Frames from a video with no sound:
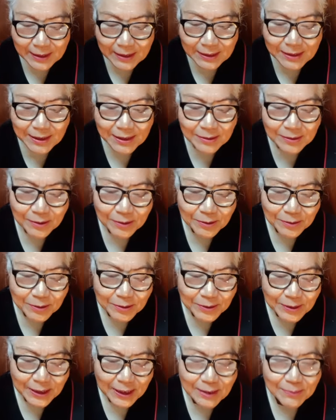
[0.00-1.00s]
그래서
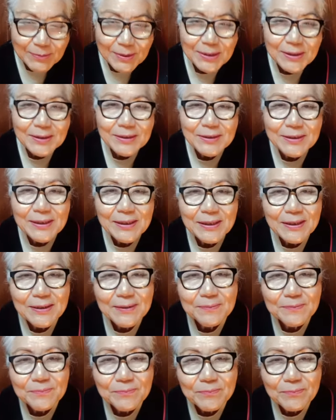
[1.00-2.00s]
어떤 사람이
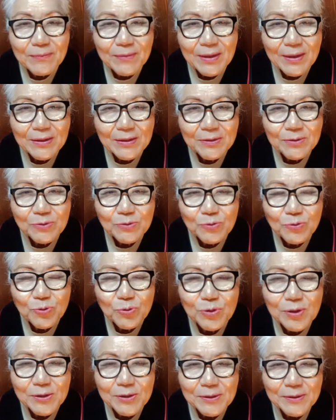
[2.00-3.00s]
이제 음,
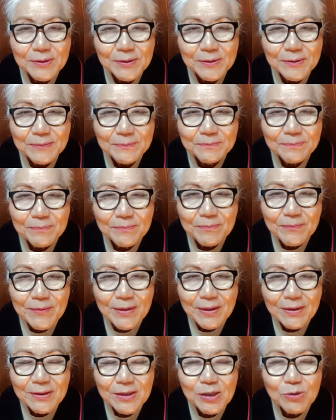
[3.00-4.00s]
죽어서
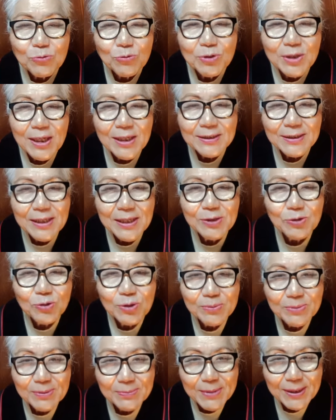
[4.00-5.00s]
천국에 가서
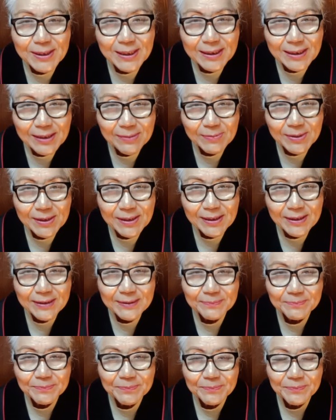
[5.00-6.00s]
예수님을 만났답니다.
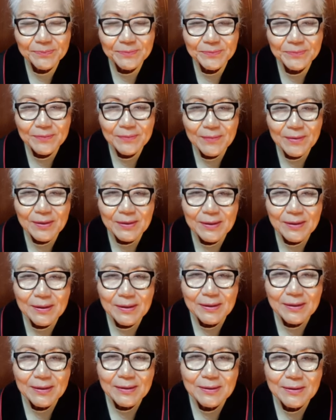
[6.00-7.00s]

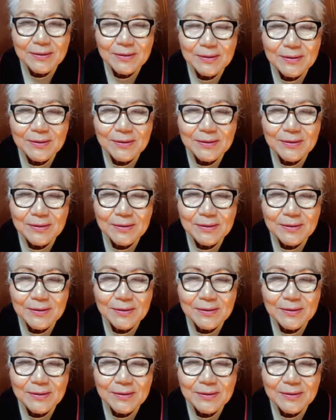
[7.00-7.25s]
예.